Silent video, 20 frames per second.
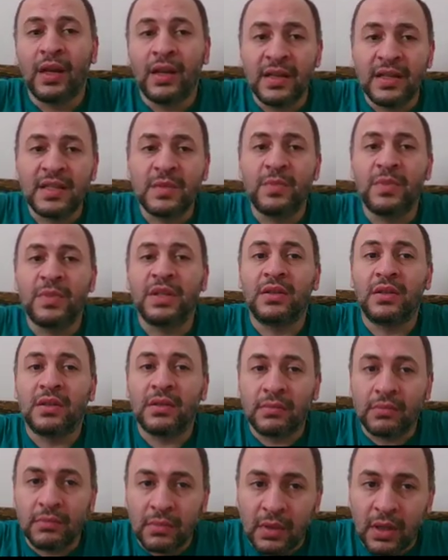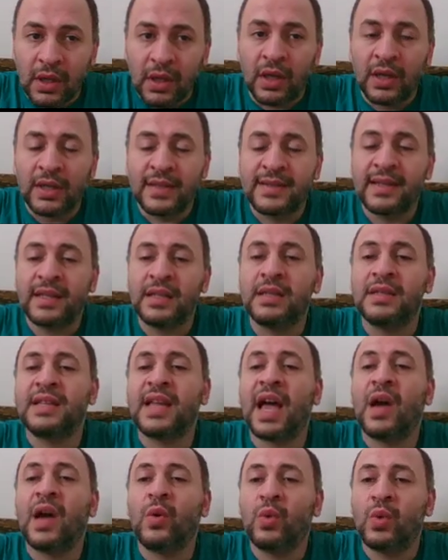نسبة السيلز
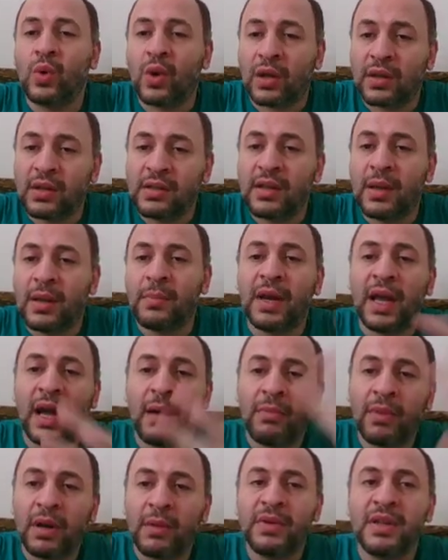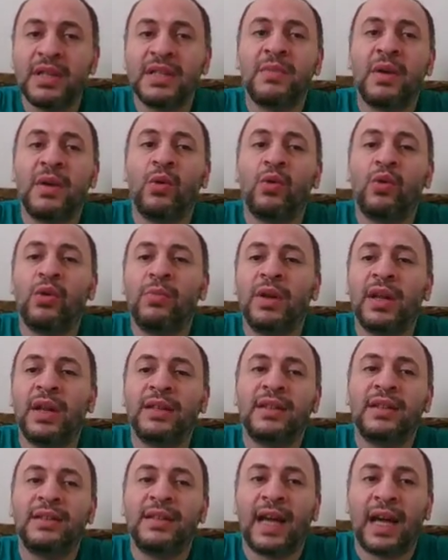أو كرات الدم الحمراء بالنسبة للغول
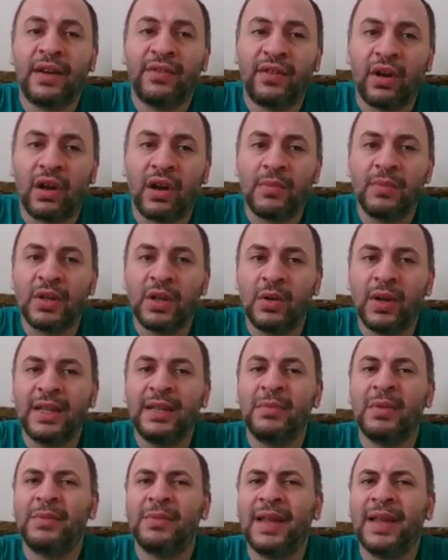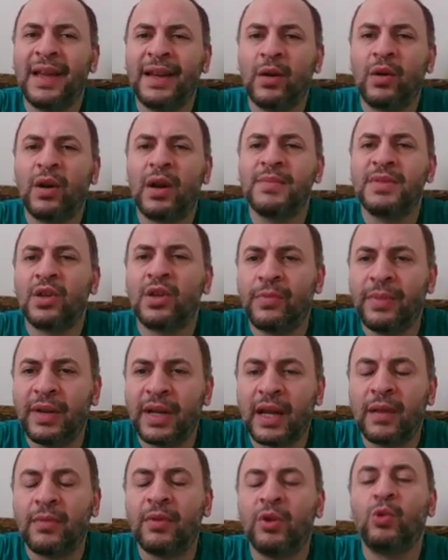بلاد أنت عارف الرقم من دلوقتي مبدئيا هو 45
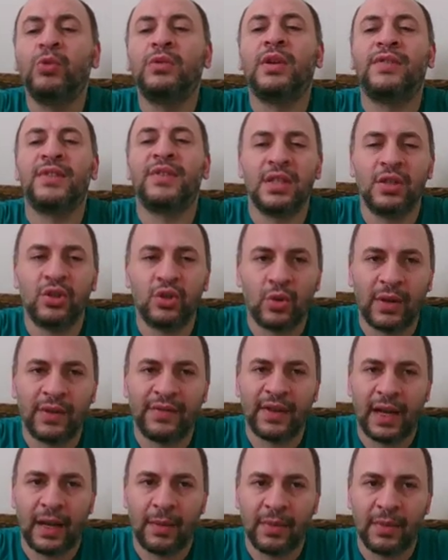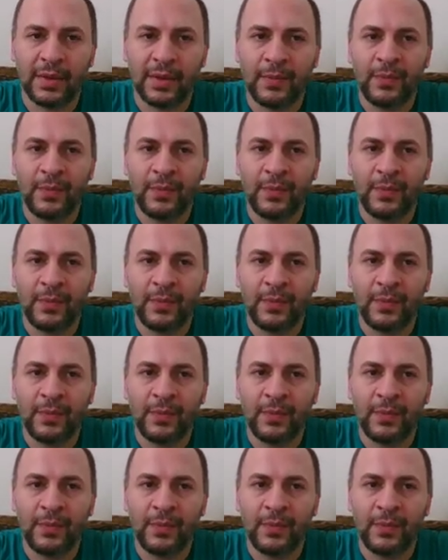على ما نقول تفاصيل شوية في العمل.